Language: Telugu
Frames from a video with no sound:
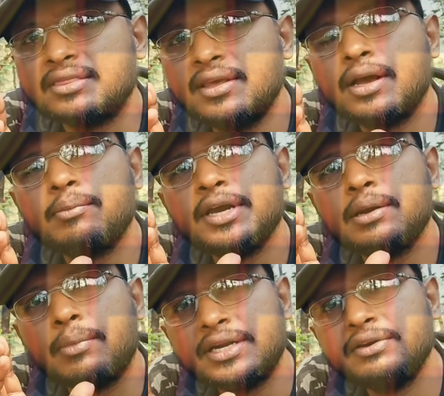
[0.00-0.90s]

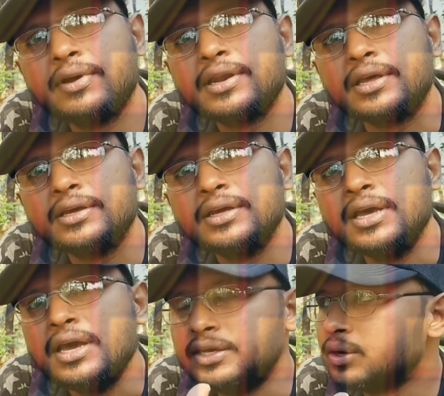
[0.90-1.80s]
ప్రత్యేకమైన మట్టి వల్లే
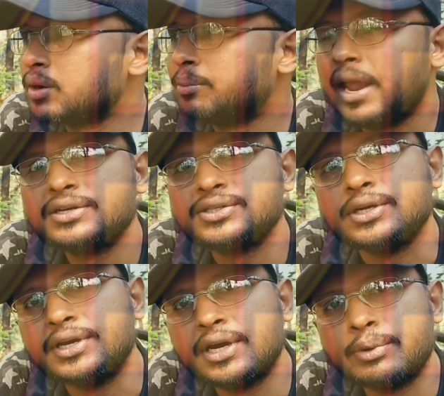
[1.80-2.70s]
ఈ యొక్క ప్లాంట్స్
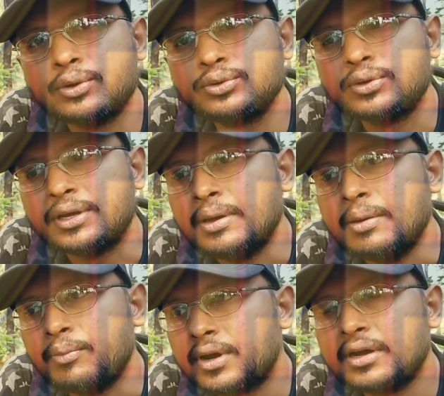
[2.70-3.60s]
ఇక్కడ పెరుగుతున్నాయి
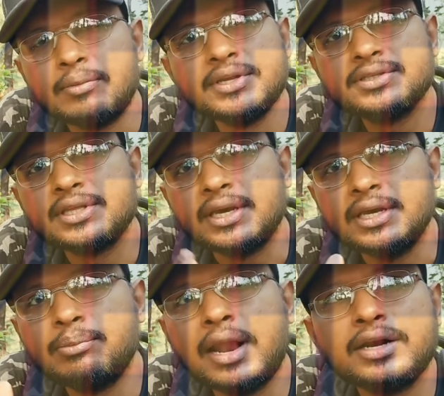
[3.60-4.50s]
మనం గమనిస్తే
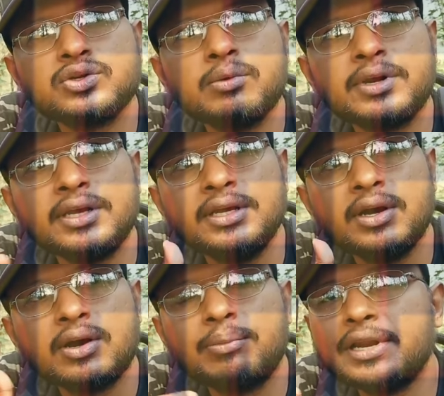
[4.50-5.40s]
ఈ ప్లాంట్స్ లో మన ఈ
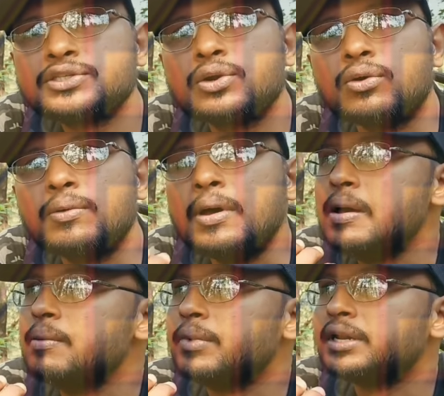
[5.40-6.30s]
యొక్క ప్లేస్ లో
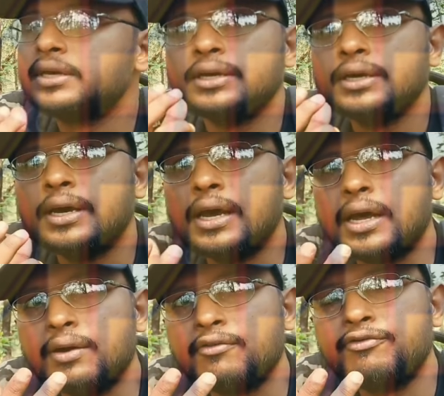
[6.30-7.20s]
మనకి
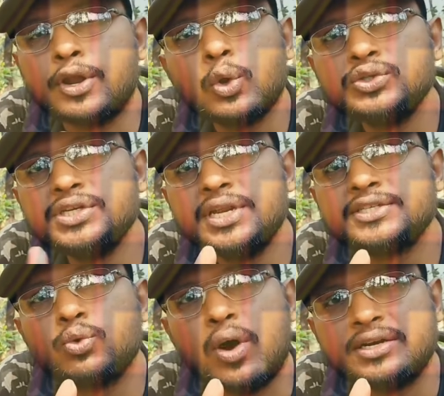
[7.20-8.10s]

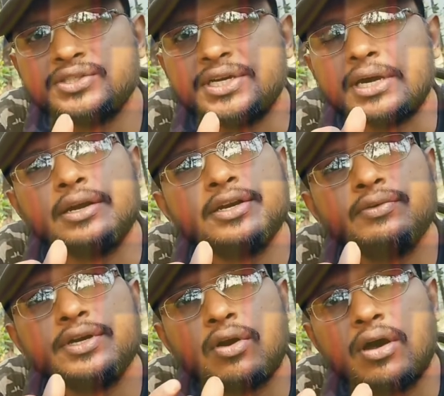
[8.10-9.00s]
ఫెర్రోజీనియస్ క్వాడ్జైట్
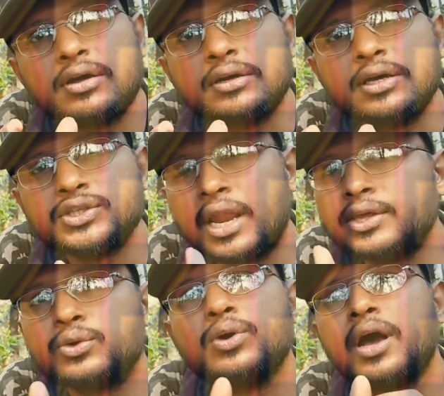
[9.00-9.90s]
అనేటువంటి రాక్ చాలా
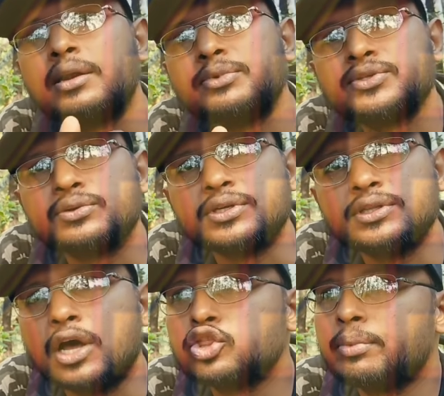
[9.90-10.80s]
ఎక్కువగా కనిపిస్తుంది
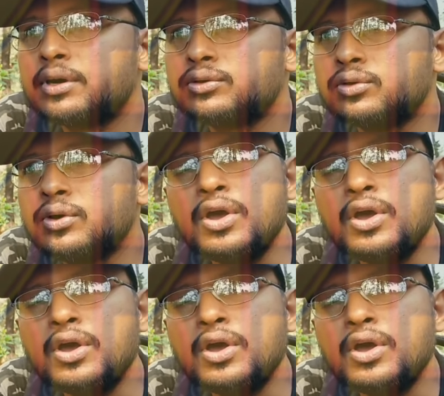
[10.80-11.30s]
దాంతోపాటు